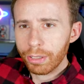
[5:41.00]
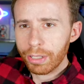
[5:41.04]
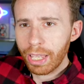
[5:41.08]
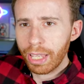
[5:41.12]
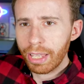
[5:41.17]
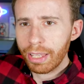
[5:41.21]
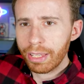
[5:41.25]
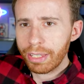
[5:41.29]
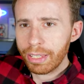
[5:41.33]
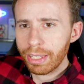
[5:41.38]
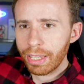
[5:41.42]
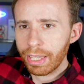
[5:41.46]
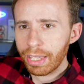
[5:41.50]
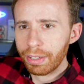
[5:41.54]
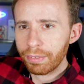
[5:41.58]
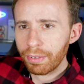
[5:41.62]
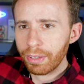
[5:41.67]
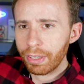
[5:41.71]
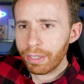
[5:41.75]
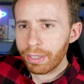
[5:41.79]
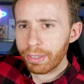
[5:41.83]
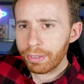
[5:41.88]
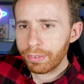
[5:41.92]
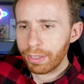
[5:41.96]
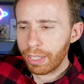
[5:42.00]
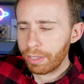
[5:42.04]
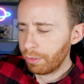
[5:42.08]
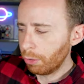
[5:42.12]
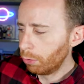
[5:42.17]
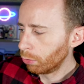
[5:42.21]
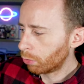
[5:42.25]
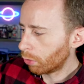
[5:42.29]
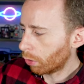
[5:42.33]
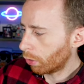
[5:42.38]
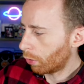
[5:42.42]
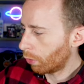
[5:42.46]
Ok, è, è, è,
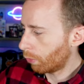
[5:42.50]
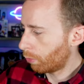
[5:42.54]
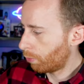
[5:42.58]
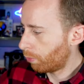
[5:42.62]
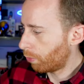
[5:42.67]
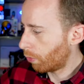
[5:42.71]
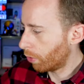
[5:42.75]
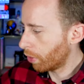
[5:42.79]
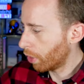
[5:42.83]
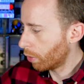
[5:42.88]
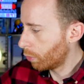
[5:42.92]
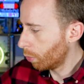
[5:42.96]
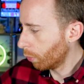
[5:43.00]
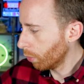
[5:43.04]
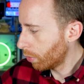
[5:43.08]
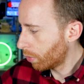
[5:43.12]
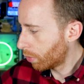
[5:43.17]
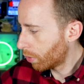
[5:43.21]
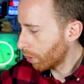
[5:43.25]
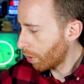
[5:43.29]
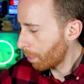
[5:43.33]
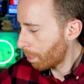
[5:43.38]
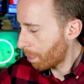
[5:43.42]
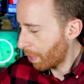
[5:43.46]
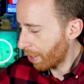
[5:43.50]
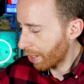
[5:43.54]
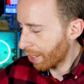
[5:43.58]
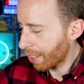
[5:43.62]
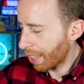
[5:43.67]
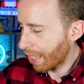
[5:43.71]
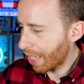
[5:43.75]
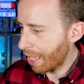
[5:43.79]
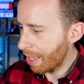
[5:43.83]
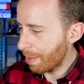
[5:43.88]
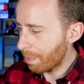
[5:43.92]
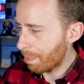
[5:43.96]
venuto fuori tutto
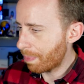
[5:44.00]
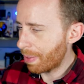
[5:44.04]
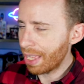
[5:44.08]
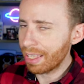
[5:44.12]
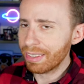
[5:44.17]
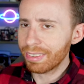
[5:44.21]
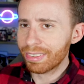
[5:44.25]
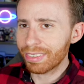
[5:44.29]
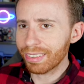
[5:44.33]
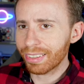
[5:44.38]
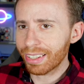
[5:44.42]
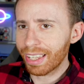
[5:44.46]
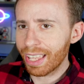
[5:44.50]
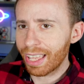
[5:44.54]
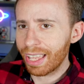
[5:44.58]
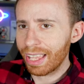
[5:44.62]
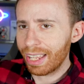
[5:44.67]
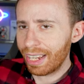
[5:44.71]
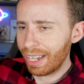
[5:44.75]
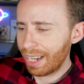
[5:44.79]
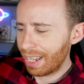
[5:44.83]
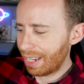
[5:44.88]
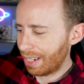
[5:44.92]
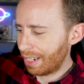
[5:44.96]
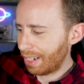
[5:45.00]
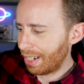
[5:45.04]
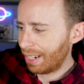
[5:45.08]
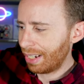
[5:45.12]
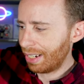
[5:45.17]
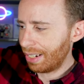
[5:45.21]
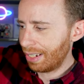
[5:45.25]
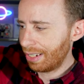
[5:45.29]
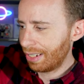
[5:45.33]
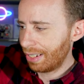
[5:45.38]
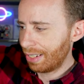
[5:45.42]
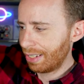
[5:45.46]
perché penso che la, la,
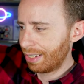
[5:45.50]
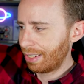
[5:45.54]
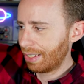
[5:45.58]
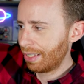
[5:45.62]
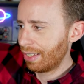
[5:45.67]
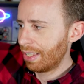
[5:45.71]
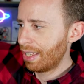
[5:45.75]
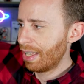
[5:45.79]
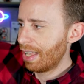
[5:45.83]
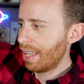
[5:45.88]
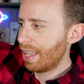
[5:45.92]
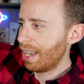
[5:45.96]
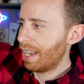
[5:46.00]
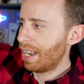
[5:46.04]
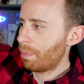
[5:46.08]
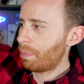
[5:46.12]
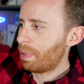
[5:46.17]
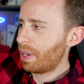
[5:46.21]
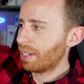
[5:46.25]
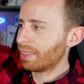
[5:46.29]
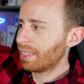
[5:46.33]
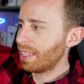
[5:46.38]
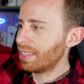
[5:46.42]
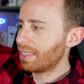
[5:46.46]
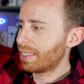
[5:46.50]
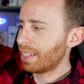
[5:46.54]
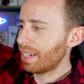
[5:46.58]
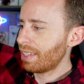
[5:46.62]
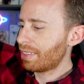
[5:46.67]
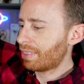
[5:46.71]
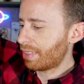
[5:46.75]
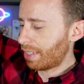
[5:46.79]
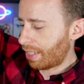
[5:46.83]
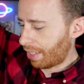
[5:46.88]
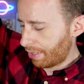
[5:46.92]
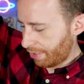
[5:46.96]
la parte
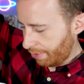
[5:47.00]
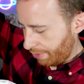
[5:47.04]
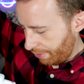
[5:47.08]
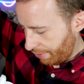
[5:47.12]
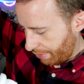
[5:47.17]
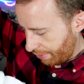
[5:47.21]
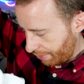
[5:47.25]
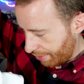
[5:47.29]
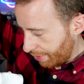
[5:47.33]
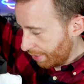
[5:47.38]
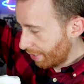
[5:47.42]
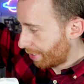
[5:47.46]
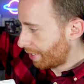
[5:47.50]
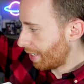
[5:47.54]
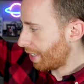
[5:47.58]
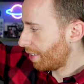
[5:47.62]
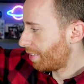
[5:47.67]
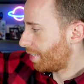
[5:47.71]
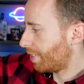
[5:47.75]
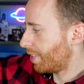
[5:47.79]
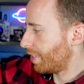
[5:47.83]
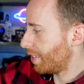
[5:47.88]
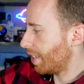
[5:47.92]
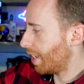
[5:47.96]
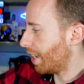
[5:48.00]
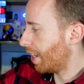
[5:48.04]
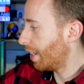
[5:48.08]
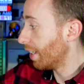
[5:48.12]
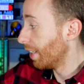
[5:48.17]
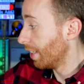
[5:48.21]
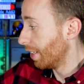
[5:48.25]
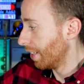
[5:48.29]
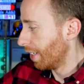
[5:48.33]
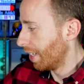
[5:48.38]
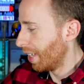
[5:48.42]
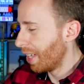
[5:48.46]
interessante sia
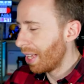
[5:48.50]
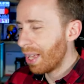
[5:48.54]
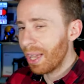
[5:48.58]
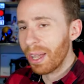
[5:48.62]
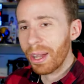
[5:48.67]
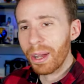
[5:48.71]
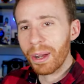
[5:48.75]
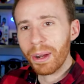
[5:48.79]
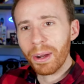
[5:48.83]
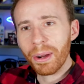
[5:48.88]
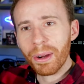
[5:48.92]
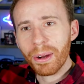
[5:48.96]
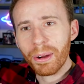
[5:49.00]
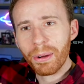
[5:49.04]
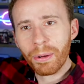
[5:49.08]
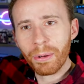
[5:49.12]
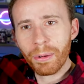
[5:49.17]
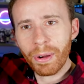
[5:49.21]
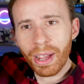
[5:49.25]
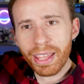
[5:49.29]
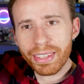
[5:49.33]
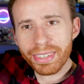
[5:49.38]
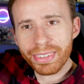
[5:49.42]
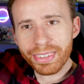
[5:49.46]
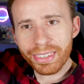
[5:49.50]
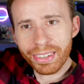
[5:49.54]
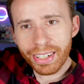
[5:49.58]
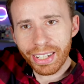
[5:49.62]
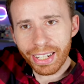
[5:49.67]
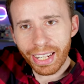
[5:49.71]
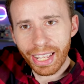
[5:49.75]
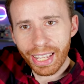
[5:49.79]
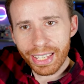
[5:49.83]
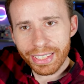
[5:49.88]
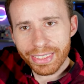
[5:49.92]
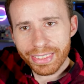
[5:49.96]
questo
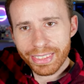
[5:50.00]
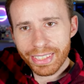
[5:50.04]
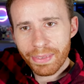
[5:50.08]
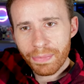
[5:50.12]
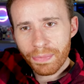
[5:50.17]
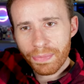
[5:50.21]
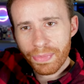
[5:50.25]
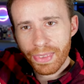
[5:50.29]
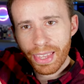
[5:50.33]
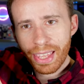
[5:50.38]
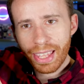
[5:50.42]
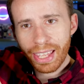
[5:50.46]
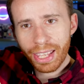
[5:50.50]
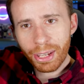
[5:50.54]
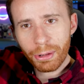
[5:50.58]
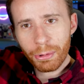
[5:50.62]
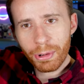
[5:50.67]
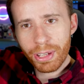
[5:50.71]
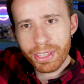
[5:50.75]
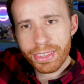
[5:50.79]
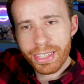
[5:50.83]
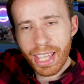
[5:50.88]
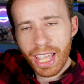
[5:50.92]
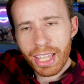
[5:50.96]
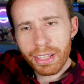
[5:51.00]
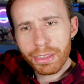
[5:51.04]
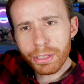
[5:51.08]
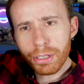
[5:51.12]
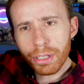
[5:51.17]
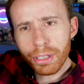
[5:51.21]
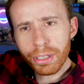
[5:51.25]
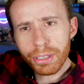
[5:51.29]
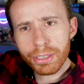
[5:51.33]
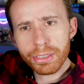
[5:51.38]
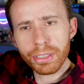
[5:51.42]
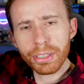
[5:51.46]
ragazzi. E qui
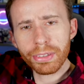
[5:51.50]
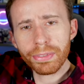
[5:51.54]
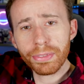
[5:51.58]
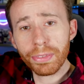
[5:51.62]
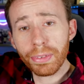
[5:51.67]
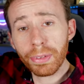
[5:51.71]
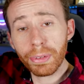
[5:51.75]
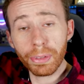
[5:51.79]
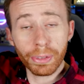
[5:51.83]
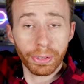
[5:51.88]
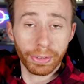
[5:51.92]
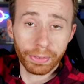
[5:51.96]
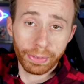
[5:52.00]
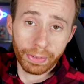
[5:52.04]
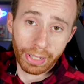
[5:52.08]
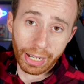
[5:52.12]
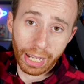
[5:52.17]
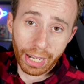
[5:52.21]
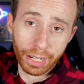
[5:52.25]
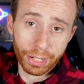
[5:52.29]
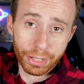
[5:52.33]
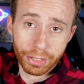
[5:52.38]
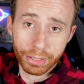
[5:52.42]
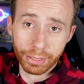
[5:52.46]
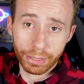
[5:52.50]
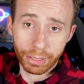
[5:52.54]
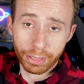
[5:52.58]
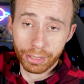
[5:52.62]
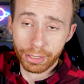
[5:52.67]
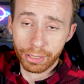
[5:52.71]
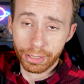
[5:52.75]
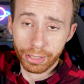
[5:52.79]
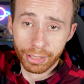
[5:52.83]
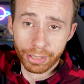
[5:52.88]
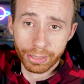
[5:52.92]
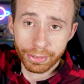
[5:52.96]
dentro
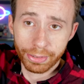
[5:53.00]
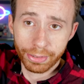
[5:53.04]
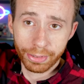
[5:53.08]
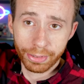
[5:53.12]
lascio